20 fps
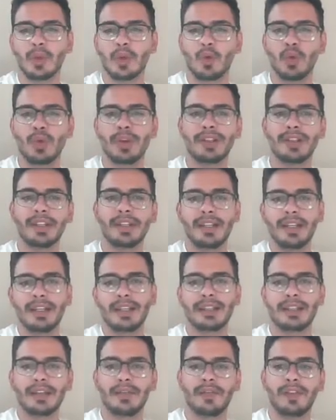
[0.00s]
O que seria
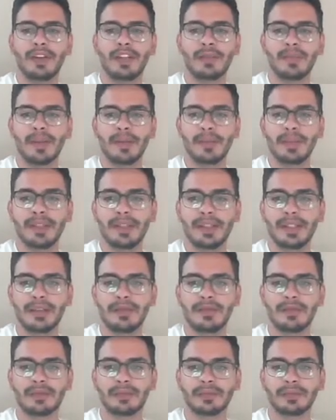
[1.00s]
esse efeito
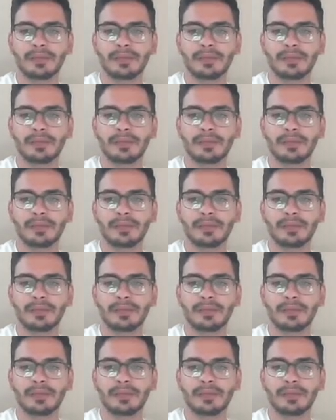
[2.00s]
permissivo?